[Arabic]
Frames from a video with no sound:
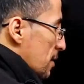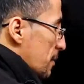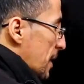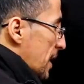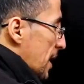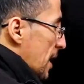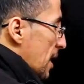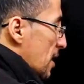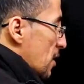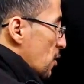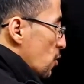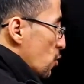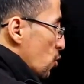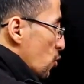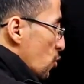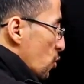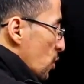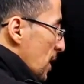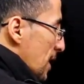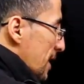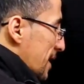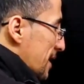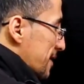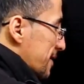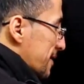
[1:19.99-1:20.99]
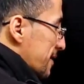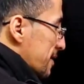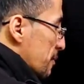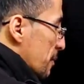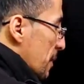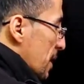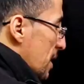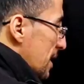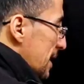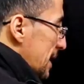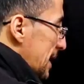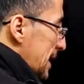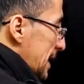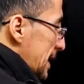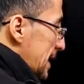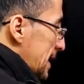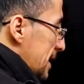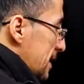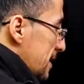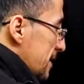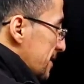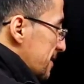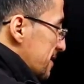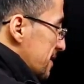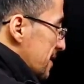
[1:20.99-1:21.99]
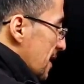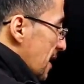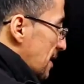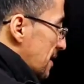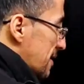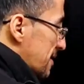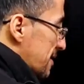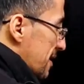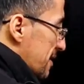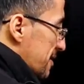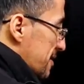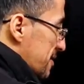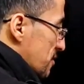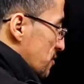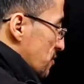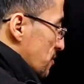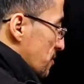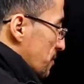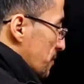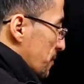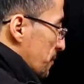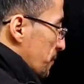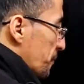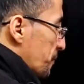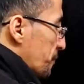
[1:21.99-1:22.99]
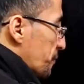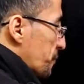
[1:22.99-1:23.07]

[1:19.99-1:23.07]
المرحله الاولى كتسمى انيسياليزاسيون